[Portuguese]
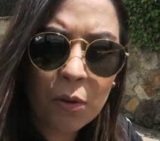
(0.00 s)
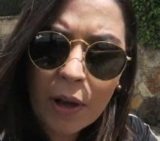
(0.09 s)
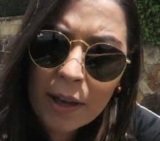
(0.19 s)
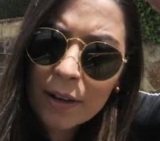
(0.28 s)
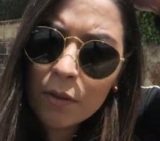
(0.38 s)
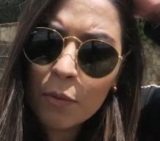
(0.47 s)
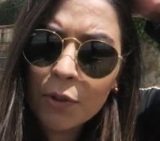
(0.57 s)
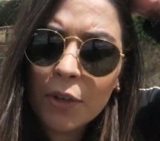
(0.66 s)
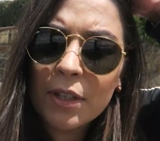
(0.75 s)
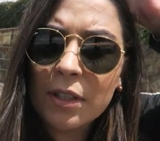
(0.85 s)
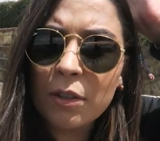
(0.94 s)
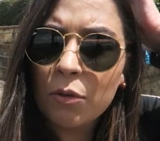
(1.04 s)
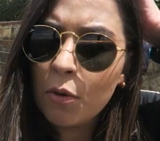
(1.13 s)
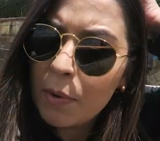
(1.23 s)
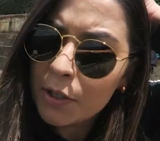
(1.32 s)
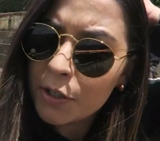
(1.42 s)
O cara, o motorista
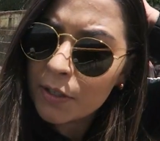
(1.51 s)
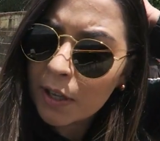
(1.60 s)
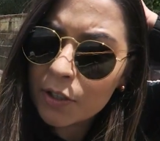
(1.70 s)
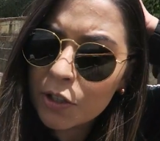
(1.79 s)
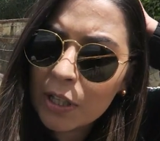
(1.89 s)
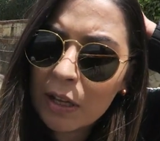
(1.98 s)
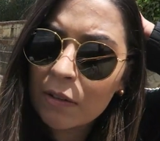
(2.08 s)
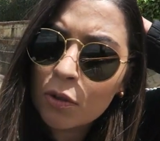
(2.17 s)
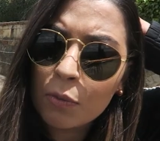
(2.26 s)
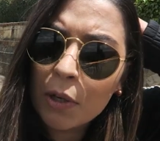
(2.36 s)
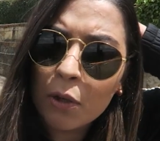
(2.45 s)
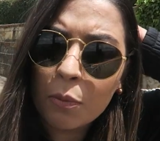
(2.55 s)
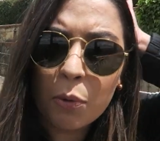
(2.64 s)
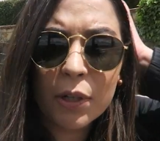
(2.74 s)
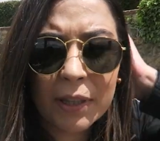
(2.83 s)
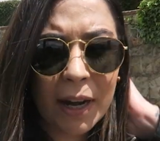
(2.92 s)
do Uber disse que a gente tava subindo
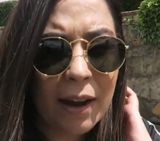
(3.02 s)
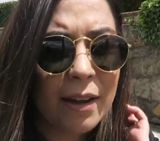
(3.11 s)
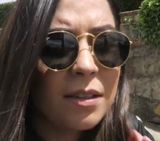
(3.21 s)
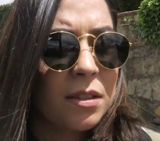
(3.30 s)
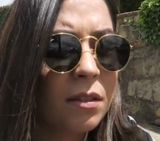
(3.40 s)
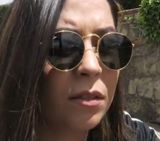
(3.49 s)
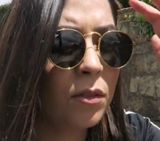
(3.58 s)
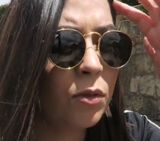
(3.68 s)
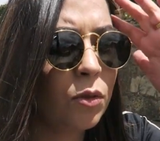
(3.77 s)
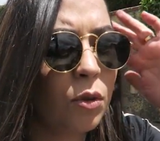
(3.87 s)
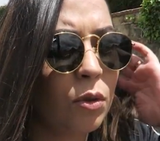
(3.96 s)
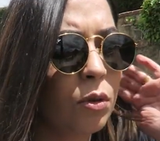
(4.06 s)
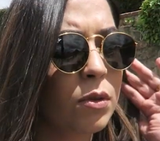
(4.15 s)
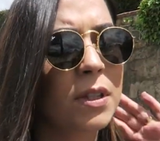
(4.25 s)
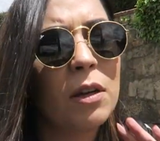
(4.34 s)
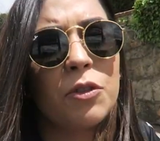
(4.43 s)
por trás
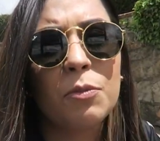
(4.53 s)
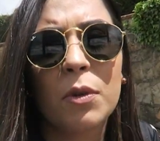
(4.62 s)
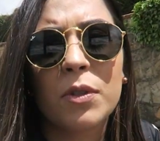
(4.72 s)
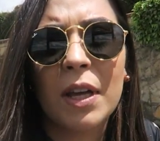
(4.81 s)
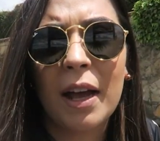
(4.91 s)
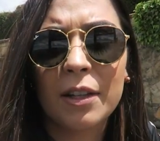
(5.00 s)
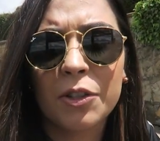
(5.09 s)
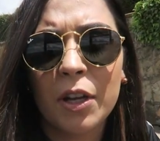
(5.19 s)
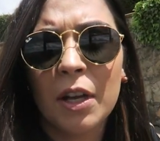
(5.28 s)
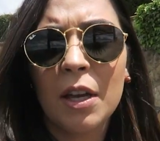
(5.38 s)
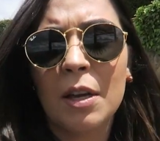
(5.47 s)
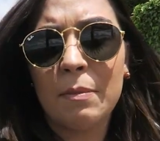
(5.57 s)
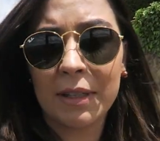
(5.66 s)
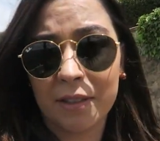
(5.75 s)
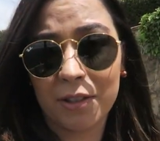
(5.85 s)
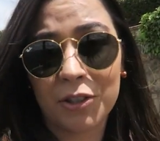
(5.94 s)
do Cerro de Monserrate.
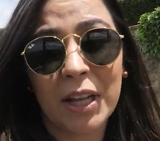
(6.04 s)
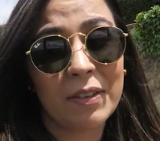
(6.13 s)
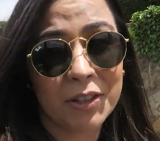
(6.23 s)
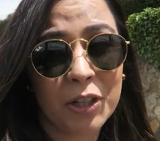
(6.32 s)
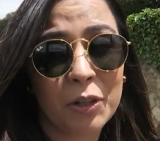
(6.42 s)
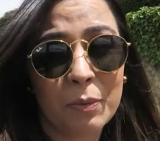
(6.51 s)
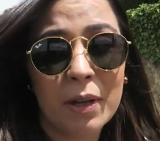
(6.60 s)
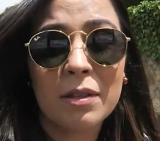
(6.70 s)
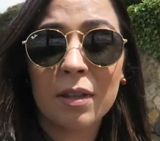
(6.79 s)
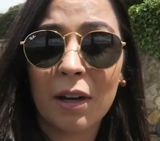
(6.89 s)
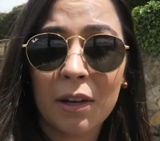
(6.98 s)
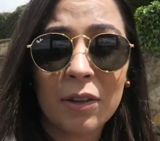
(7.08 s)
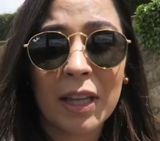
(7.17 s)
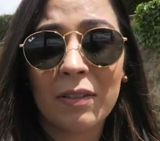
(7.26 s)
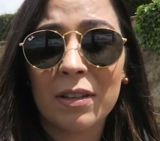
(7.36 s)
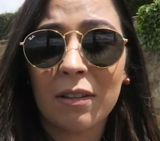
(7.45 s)
Mas a gente estava achando bem estranho e
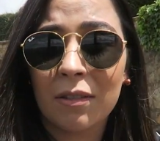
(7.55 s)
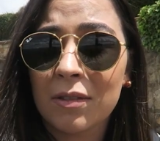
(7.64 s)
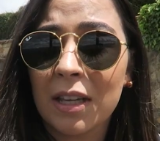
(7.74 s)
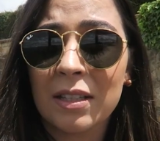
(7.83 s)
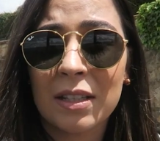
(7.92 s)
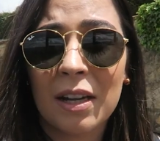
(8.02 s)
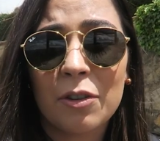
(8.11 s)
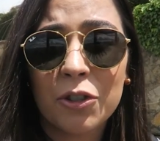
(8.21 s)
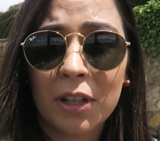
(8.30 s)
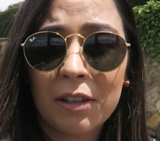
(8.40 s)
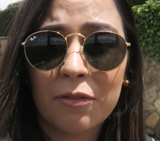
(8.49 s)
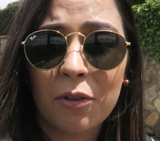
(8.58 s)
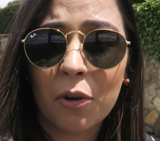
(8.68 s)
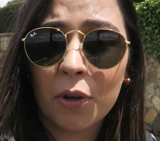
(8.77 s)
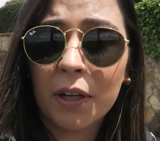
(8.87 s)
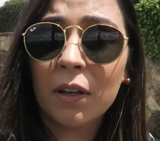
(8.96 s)
tava sem sinal de
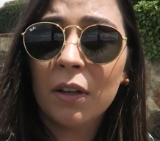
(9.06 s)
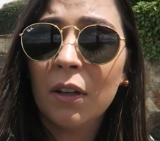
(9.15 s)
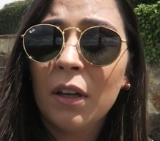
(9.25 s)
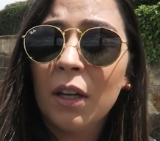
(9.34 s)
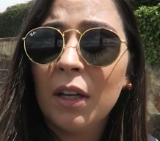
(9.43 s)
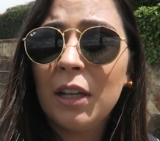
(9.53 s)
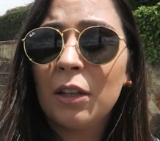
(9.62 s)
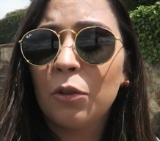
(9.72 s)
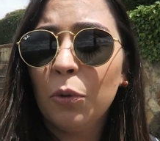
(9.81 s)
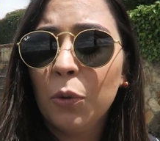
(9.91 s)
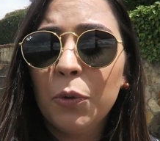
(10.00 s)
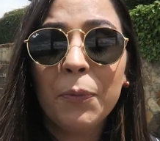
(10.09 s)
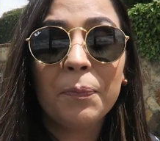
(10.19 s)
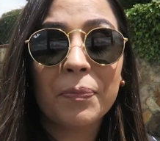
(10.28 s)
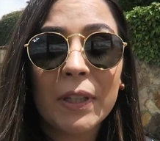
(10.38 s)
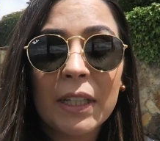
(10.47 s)
telefone e
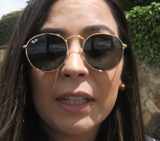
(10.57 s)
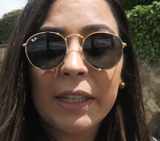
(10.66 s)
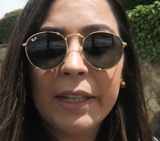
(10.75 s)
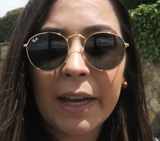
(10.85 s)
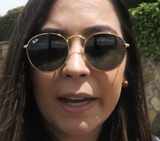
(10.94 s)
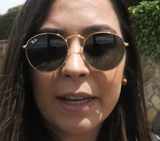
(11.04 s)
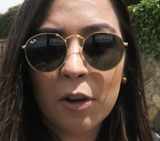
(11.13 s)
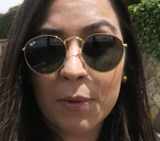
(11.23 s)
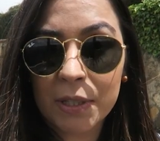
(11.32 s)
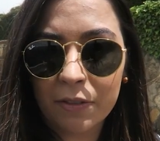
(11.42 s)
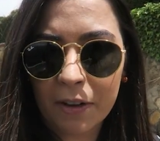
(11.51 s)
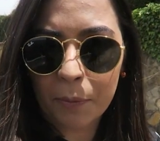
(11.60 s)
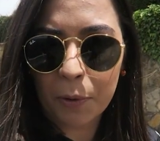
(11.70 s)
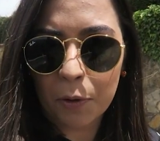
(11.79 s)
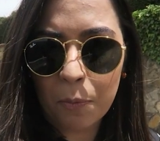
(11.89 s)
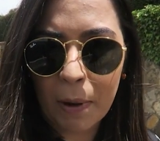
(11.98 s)
tudo. E aí comecei a ficar
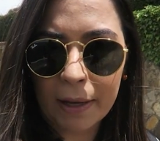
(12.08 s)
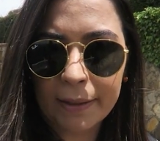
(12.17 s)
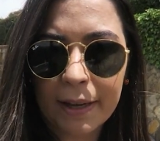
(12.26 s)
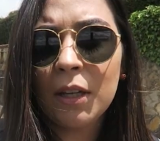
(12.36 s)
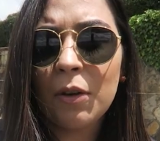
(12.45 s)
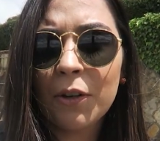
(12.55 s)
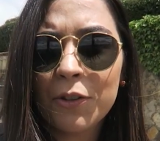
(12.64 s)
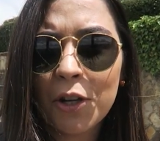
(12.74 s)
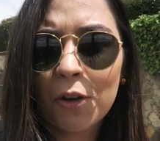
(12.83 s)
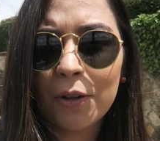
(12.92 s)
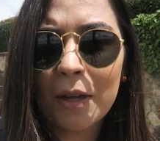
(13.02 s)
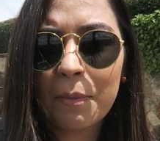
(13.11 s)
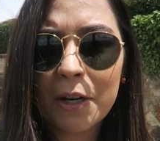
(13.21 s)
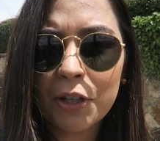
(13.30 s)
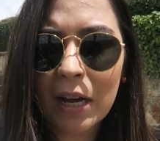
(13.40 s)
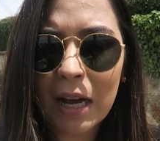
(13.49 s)
preocupada. E quando chegou na
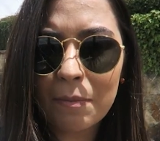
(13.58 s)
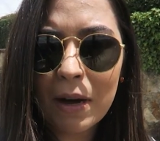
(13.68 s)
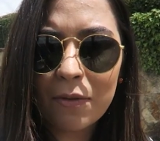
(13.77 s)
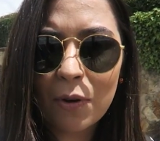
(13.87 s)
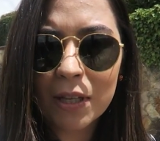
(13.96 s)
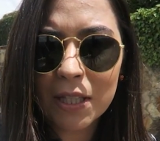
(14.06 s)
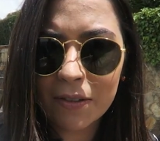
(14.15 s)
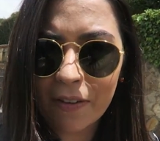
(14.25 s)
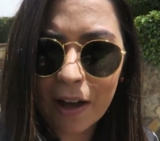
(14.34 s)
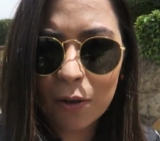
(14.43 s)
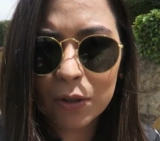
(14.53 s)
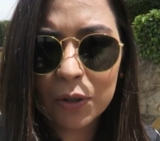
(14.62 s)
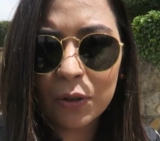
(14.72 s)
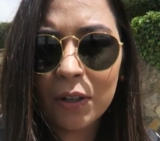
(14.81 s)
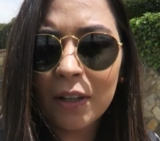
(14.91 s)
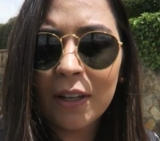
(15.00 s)
parte que acabava o asfalto,